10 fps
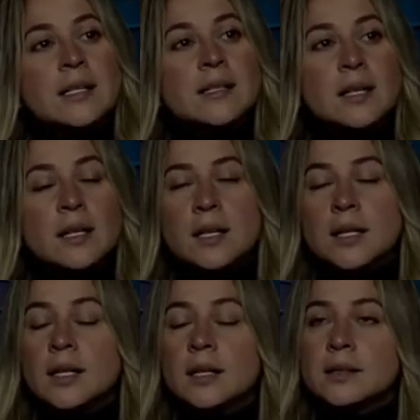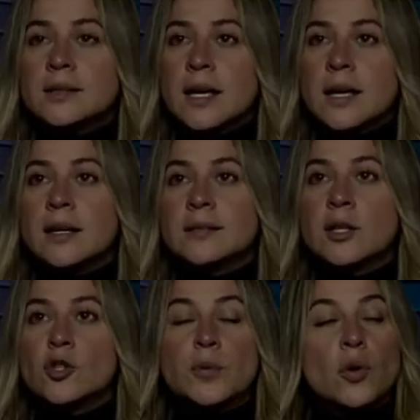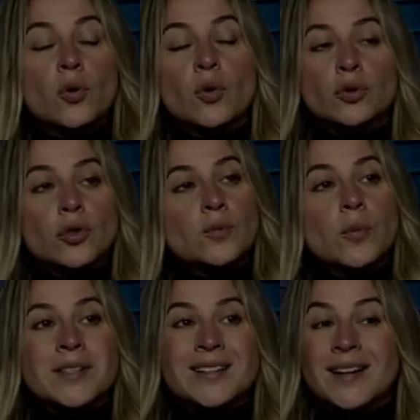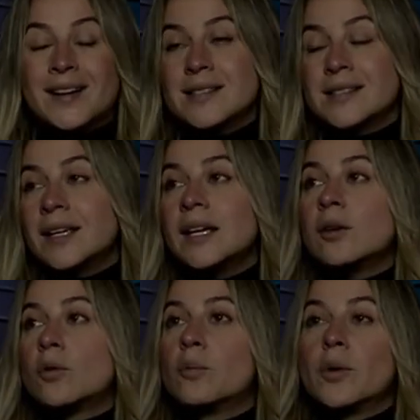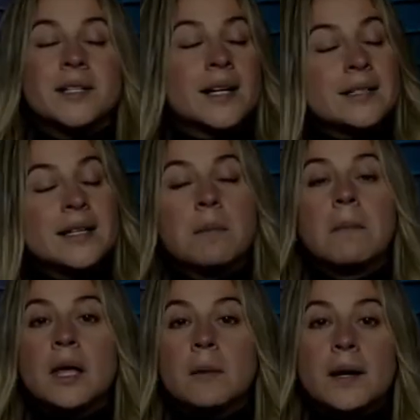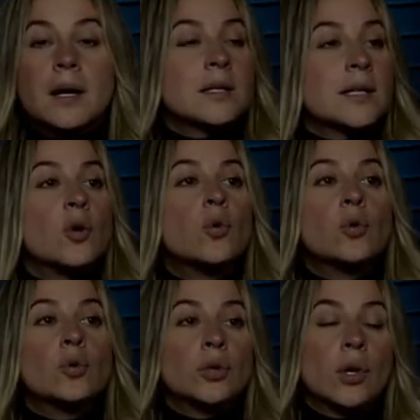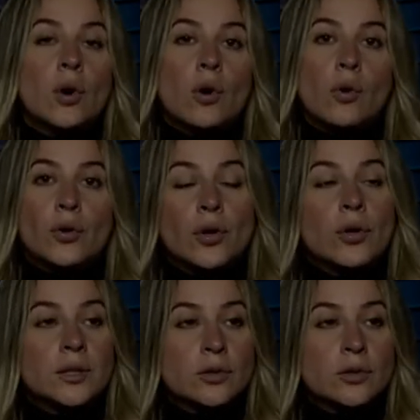Si, si, eh, si los productos pueden llegar a decir o pueden llegar a servir para la salud o no.